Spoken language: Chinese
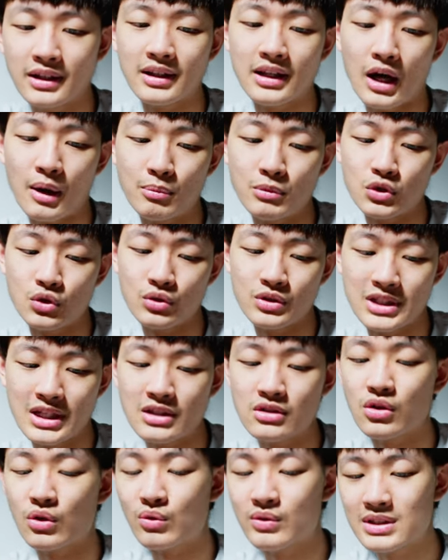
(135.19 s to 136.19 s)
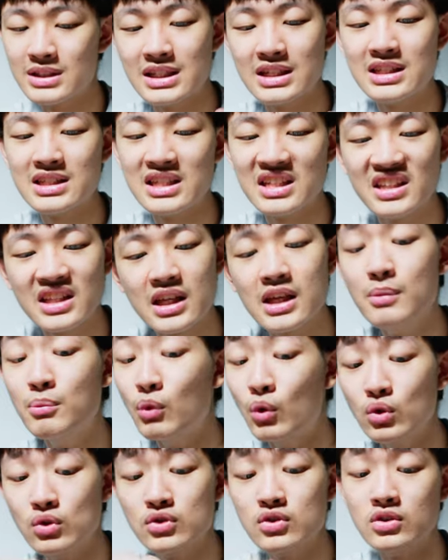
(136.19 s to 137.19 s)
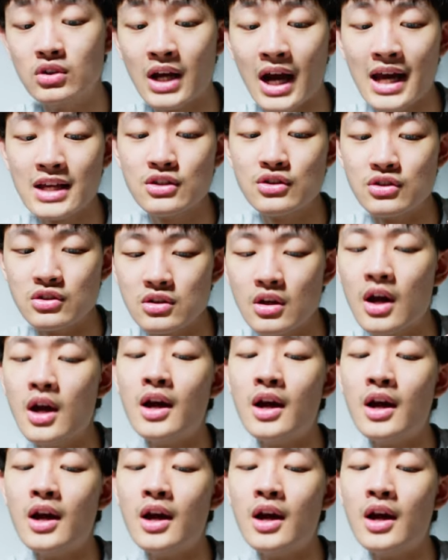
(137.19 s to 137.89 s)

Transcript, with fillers: 那我们就先从 CCT 模式开始。